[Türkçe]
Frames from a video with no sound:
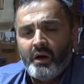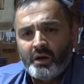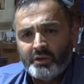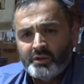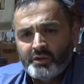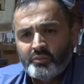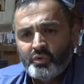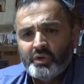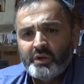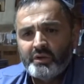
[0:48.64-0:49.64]
Artı
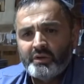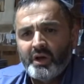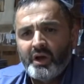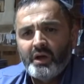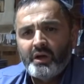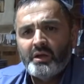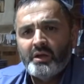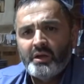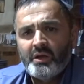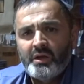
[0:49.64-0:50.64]
bunun yanında
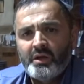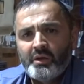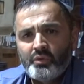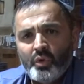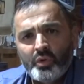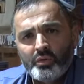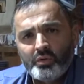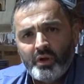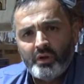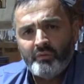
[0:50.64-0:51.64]
e, yol
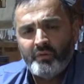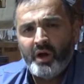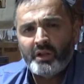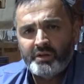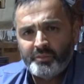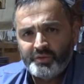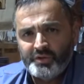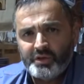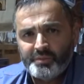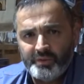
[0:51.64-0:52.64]
ve altyapı
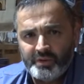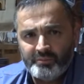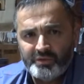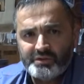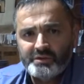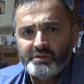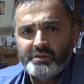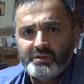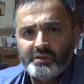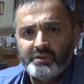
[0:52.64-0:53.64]
çalışmalarımız
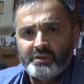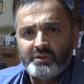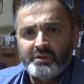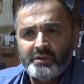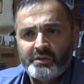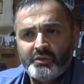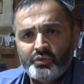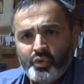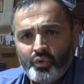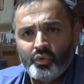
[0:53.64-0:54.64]

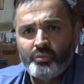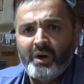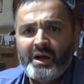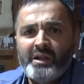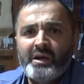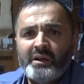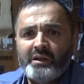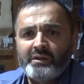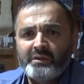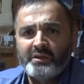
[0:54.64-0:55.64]
çoğu mahalle
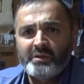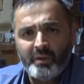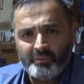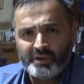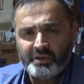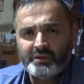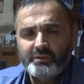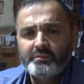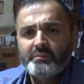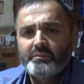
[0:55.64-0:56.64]
aralarında tamamladık.
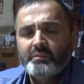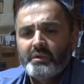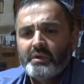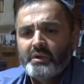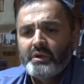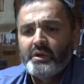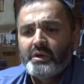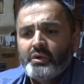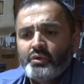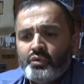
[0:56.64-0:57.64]

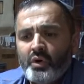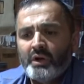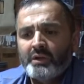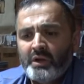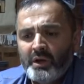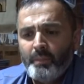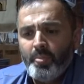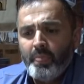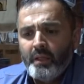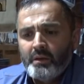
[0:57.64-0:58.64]
Şu anda
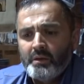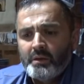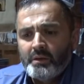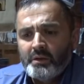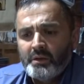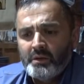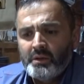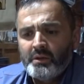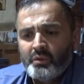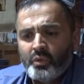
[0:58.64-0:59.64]
e,
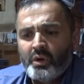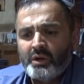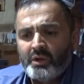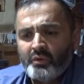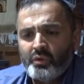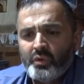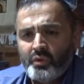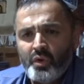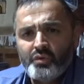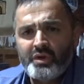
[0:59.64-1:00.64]
Yukarıdağ Köyü
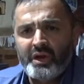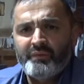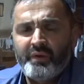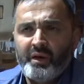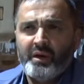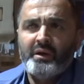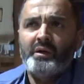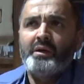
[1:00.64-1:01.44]
Göncek ve